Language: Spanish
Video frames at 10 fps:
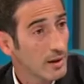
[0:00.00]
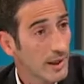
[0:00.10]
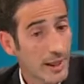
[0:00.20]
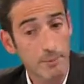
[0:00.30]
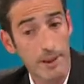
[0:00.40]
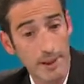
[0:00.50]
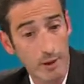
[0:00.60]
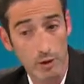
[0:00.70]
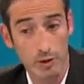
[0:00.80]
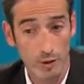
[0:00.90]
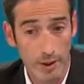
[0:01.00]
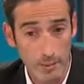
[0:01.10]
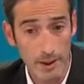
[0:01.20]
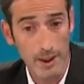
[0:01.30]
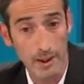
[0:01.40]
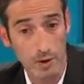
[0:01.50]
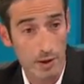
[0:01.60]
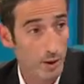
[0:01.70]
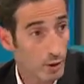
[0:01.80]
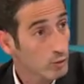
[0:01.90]
de él para que lo controle una amiga,
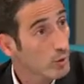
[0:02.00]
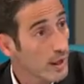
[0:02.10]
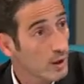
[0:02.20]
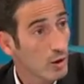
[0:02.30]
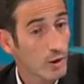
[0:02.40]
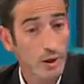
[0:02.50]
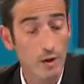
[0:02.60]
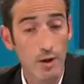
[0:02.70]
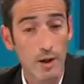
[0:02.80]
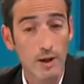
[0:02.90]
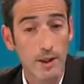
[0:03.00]
algo que no suena lógico,